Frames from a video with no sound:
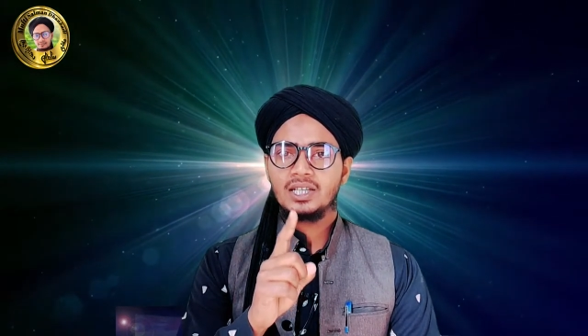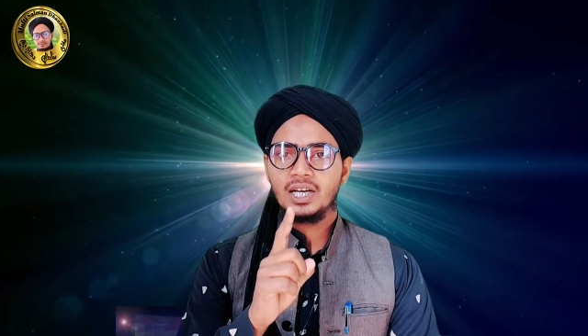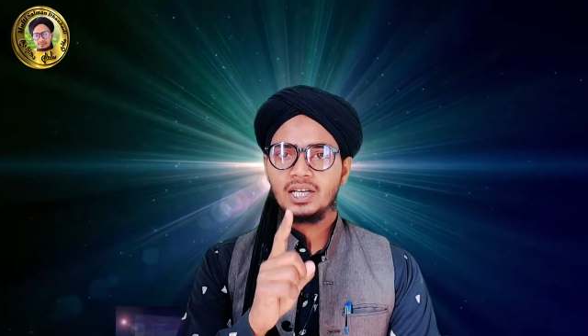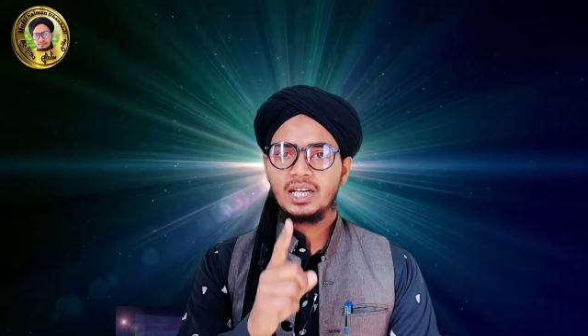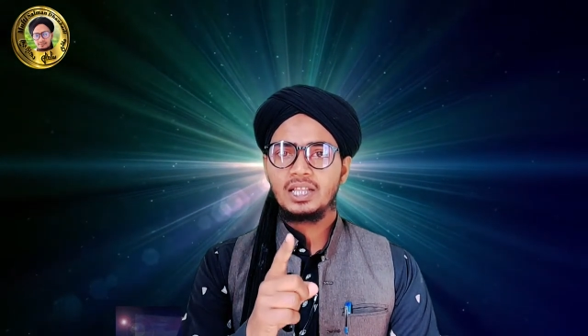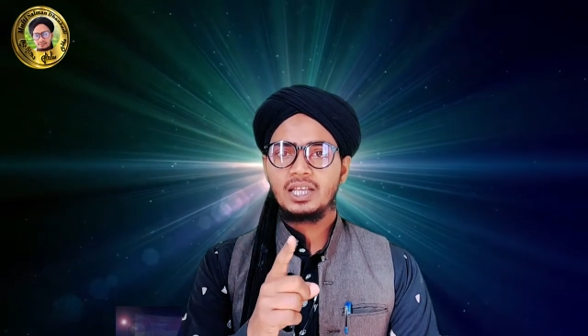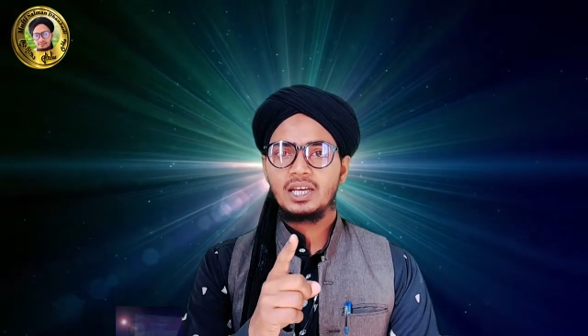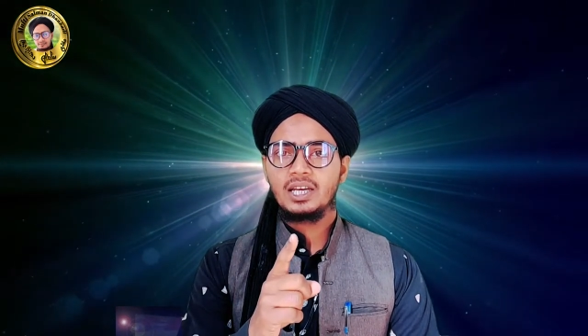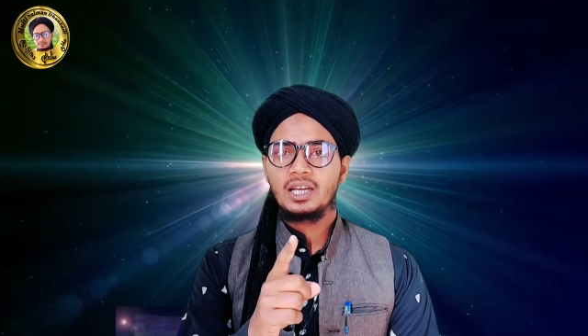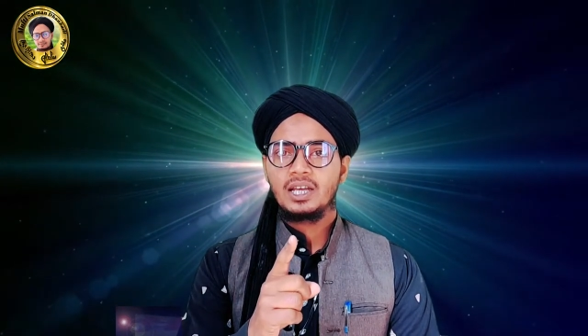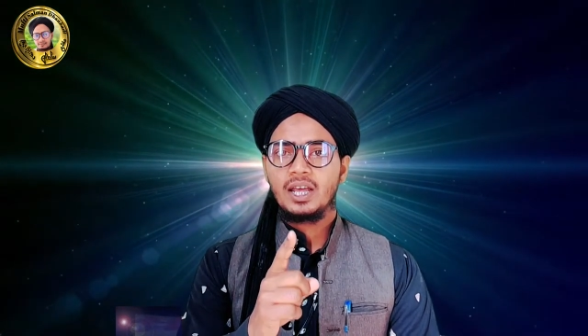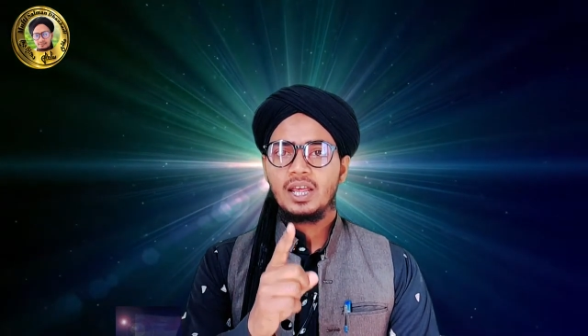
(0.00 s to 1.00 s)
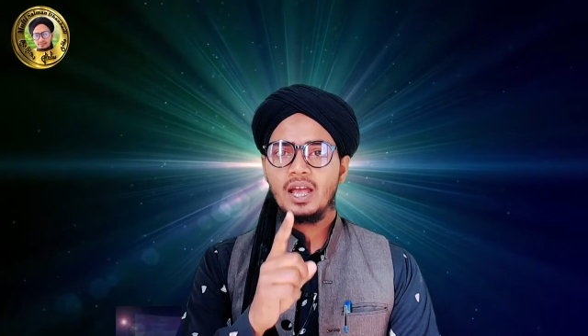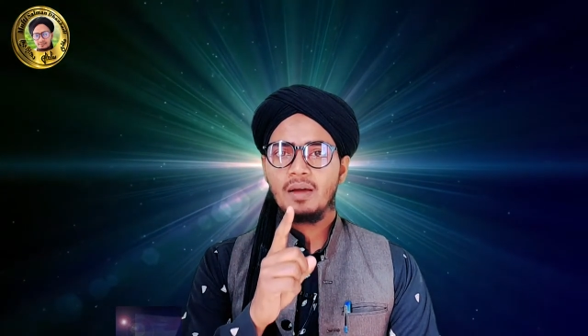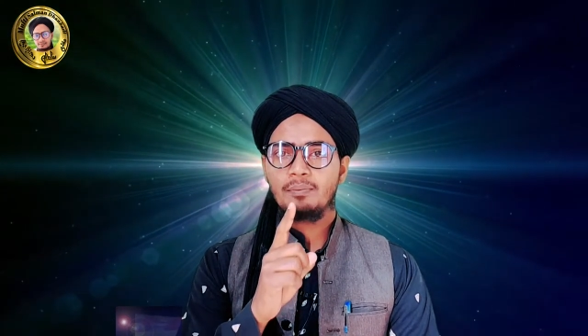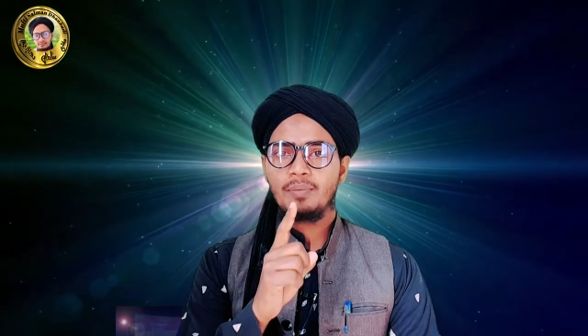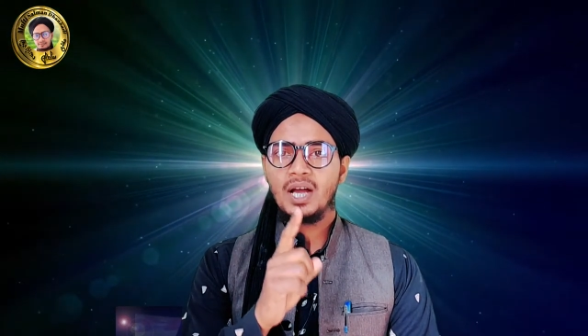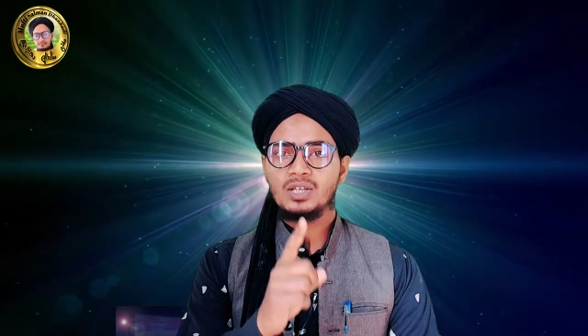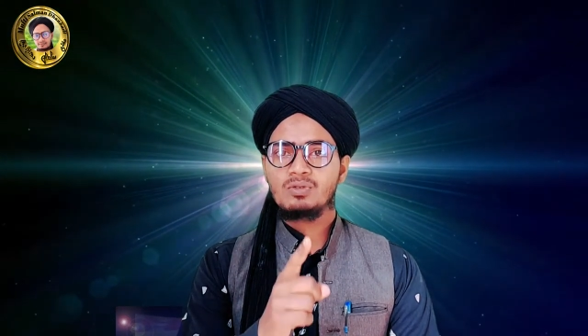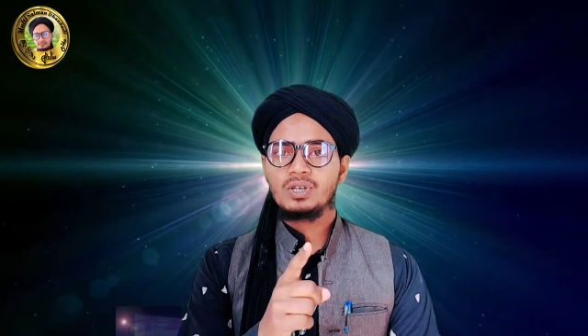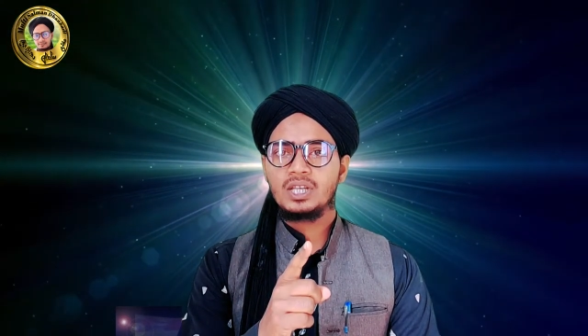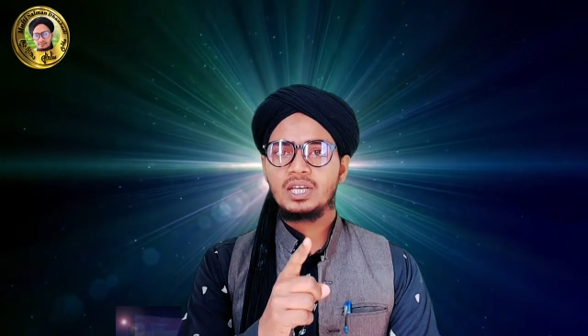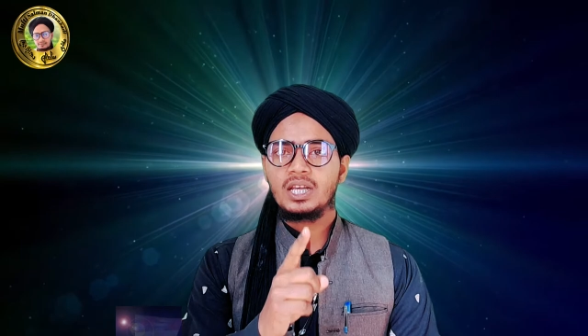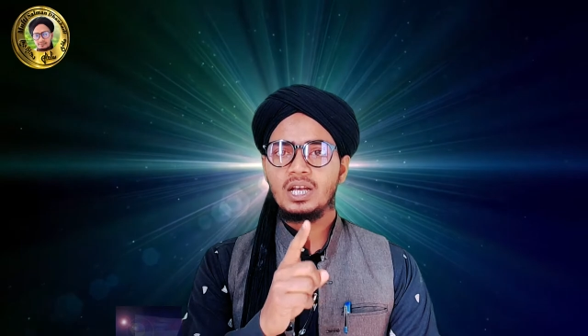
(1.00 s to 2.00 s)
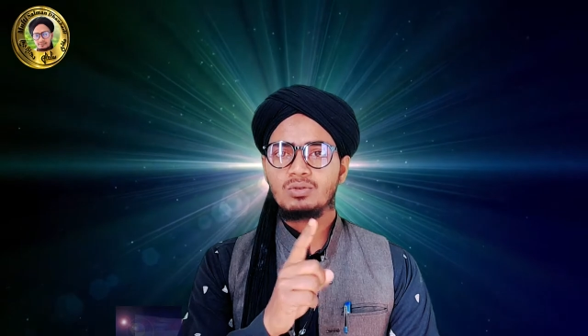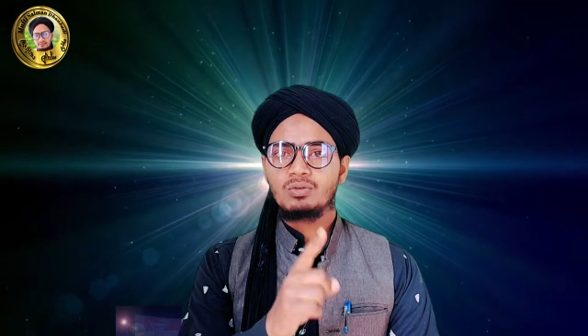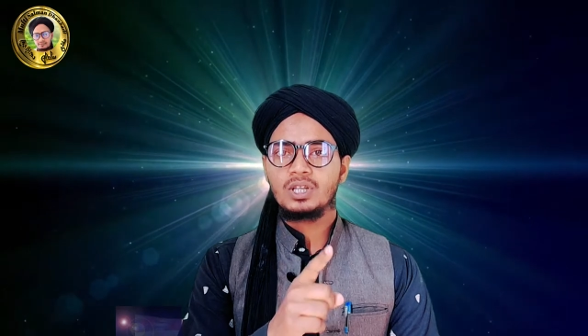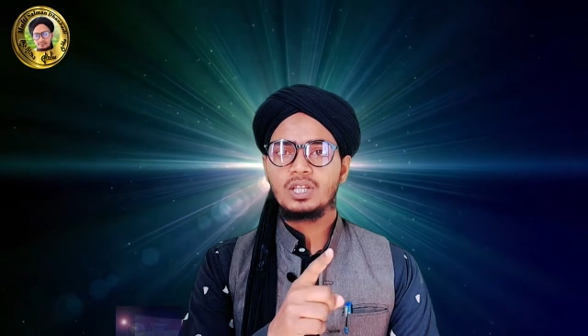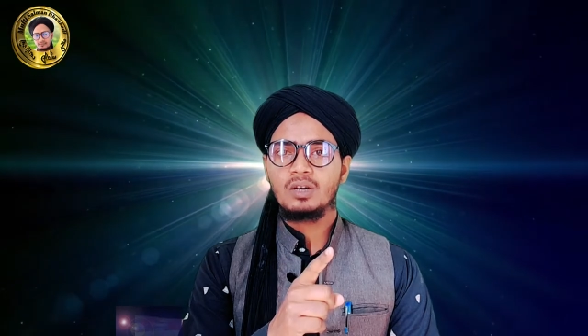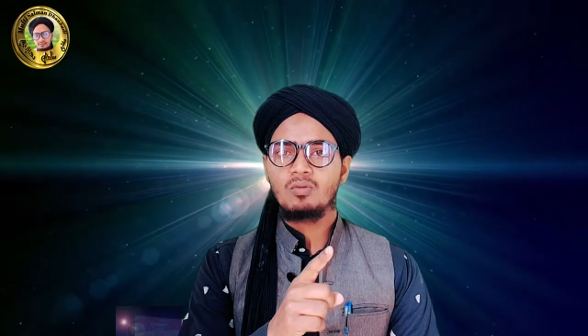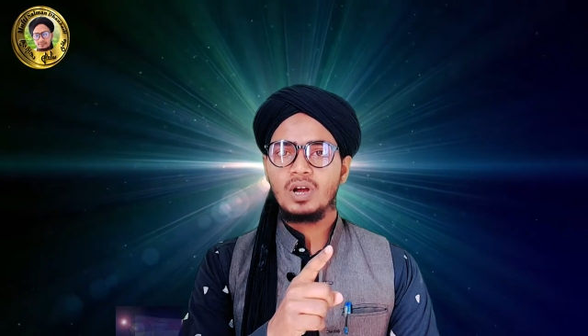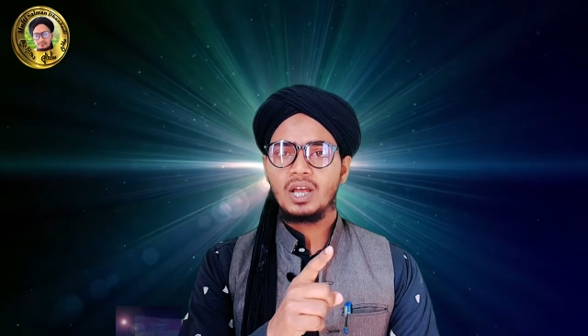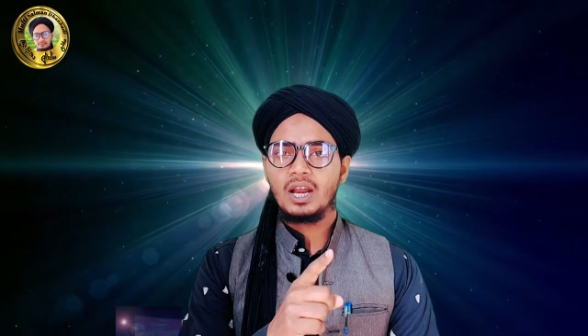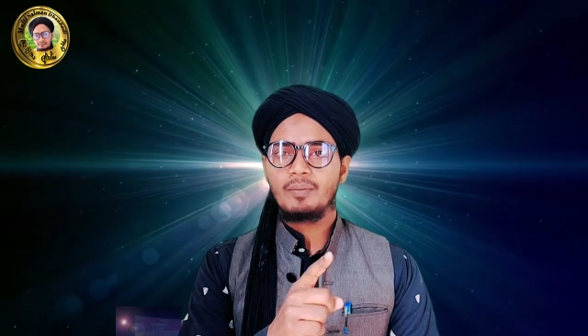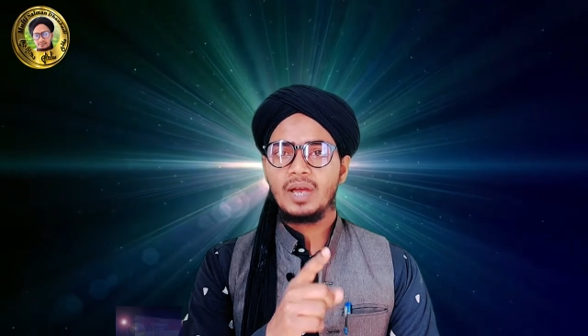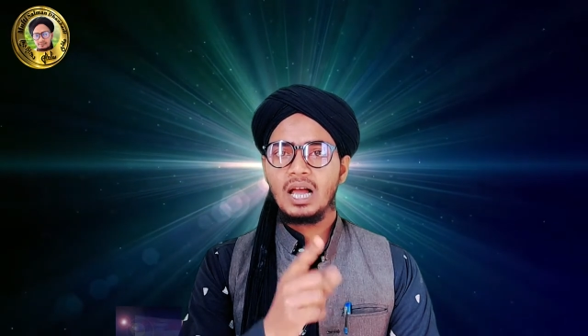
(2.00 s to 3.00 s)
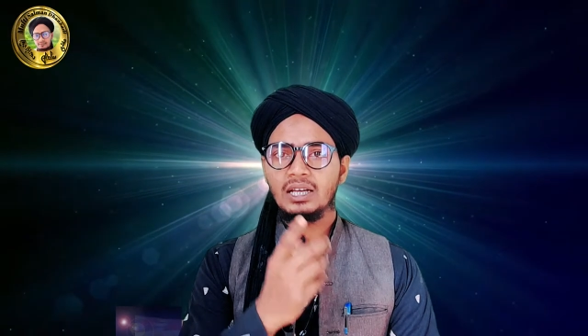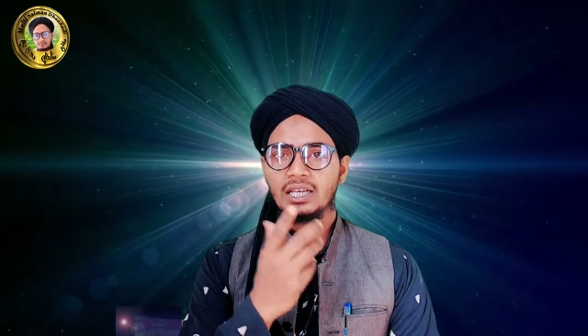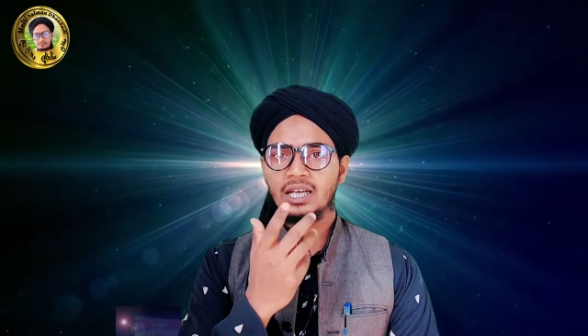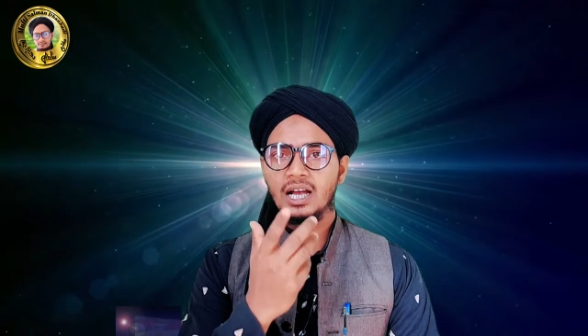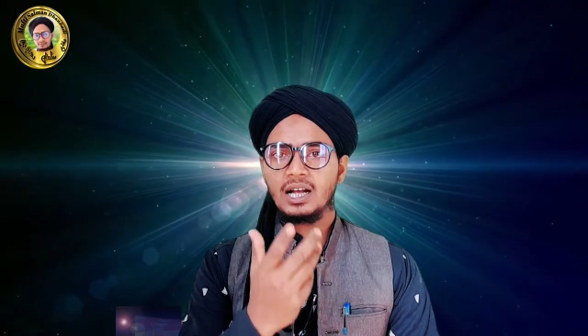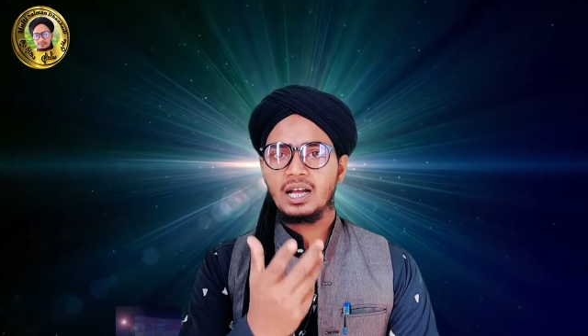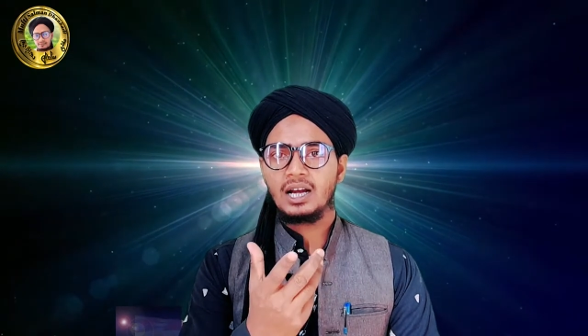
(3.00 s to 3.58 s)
छठे दिन या पाँचवें दिन या चौथे दिन वगैरह में अकीका